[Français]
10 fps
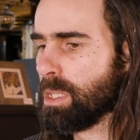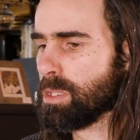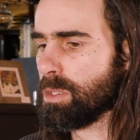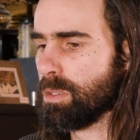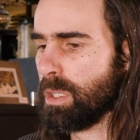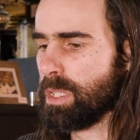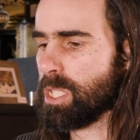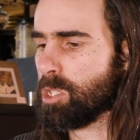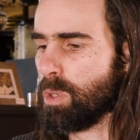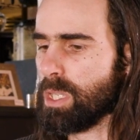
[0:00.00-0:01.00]
dans des, dans des
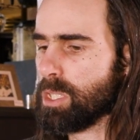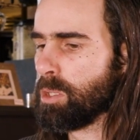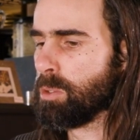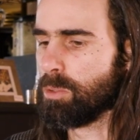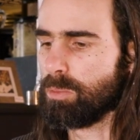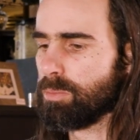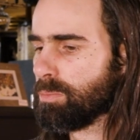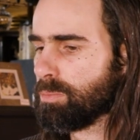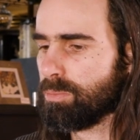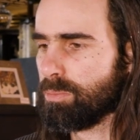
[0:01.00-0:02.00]
situations
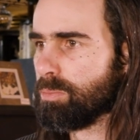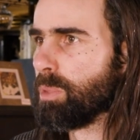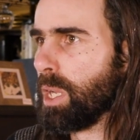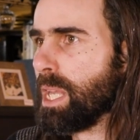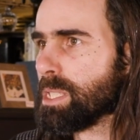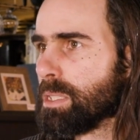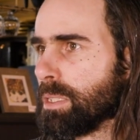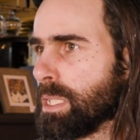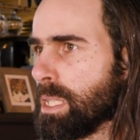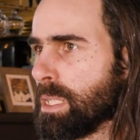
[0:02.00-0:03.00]

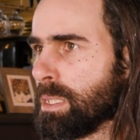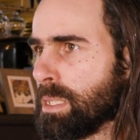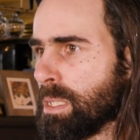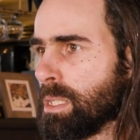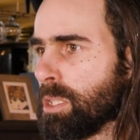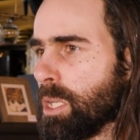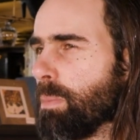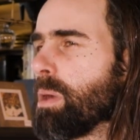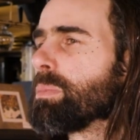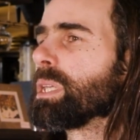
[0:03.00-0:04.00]
relationnelles
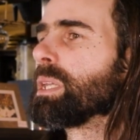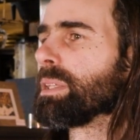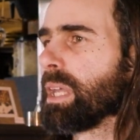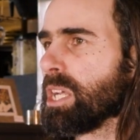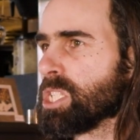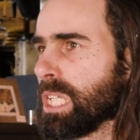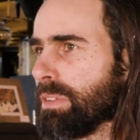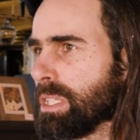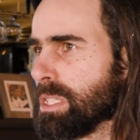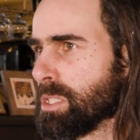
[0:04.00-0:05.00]
comment bien interagir
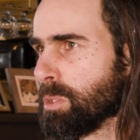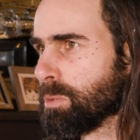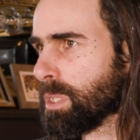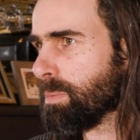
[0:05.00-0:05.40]
avec les autres,